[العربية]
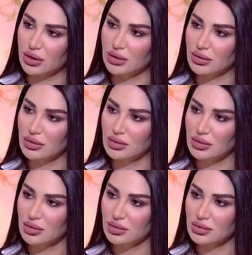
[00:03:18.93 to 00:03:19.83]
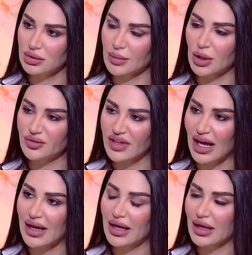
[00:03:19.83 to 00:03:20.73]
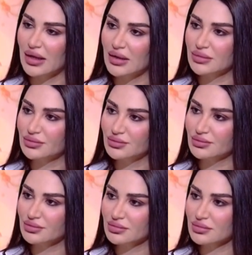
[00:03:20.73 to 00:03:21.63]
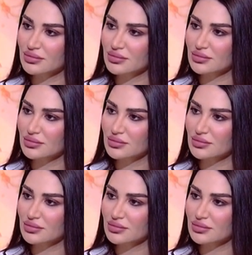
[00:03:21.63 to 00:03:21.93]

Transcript: اوقات برد طب يعني لو في انا الحياه في